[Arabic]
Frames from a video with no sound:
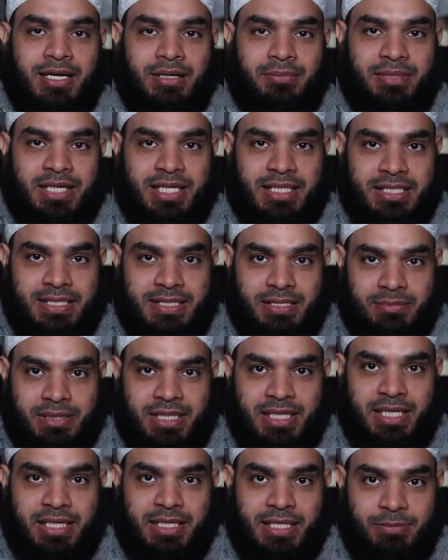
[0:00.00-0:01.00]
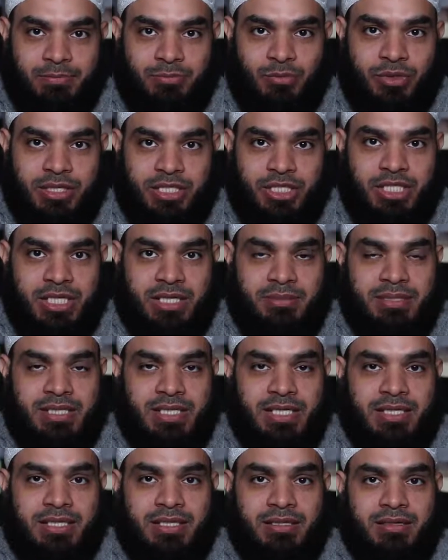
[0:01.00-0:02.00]
بينزل منها دم وأشياء من
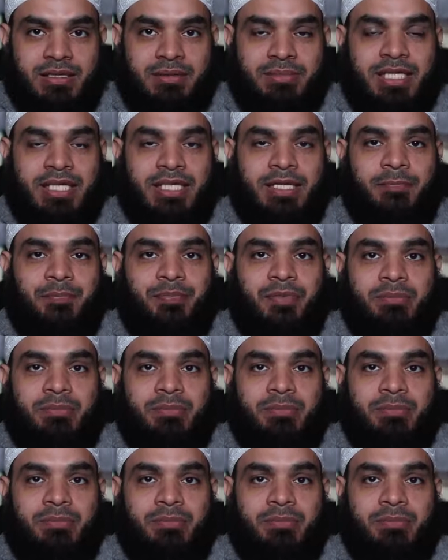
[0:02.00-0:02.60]
هذا القبيل